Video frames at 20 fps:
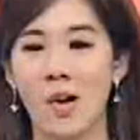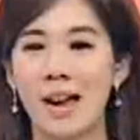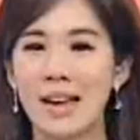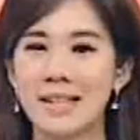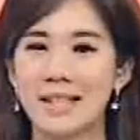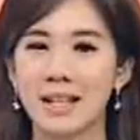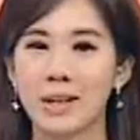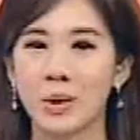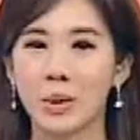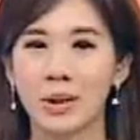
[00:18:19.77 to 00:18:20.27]

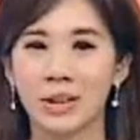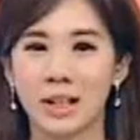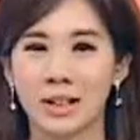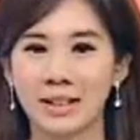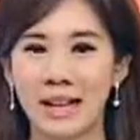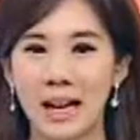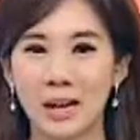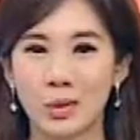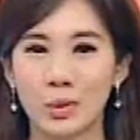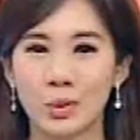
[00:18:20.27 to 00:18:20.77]
欢迎再度回到
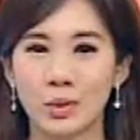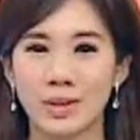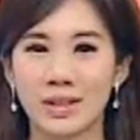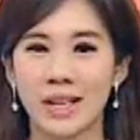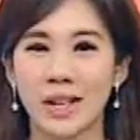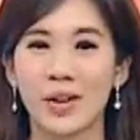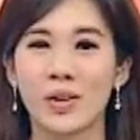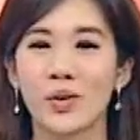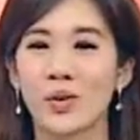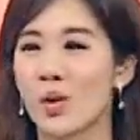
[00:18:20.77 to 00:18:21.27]
台股
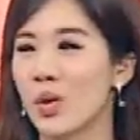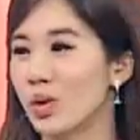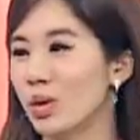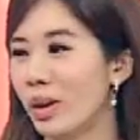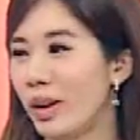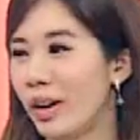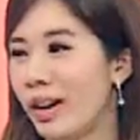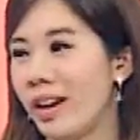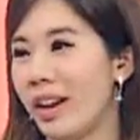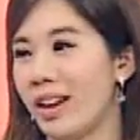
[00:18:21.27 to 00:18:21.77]
新
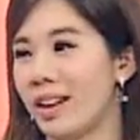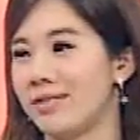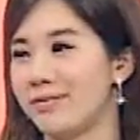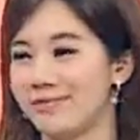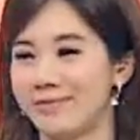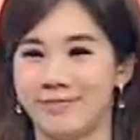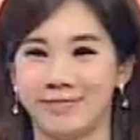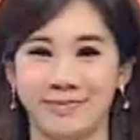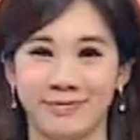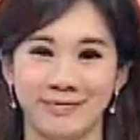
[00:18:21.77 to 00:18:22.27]
攻略，
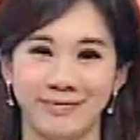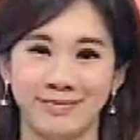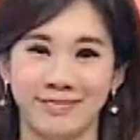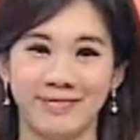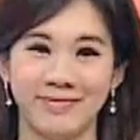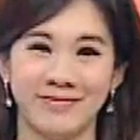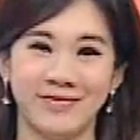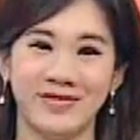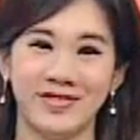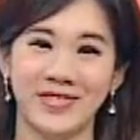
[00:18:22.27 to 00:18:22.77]
带你
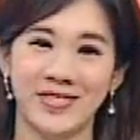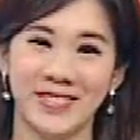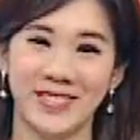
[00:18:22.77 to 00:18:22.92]
掌握